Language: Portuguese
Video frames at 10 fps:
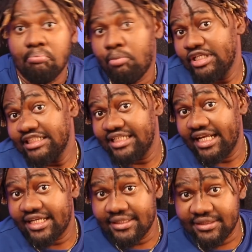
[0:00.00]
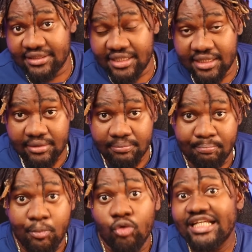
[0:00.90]
Pode ser que sim,
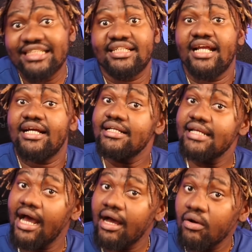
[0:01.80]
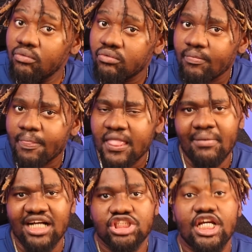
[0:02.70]
pode ser que não,
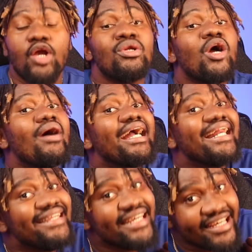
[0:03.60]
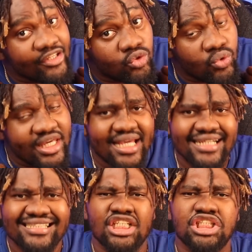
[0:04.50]
mas eu não acredito que
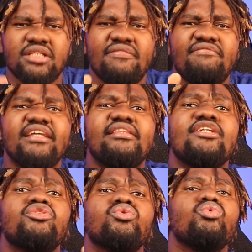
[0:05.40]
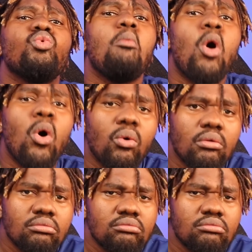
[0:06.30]
existe feitiço do bom.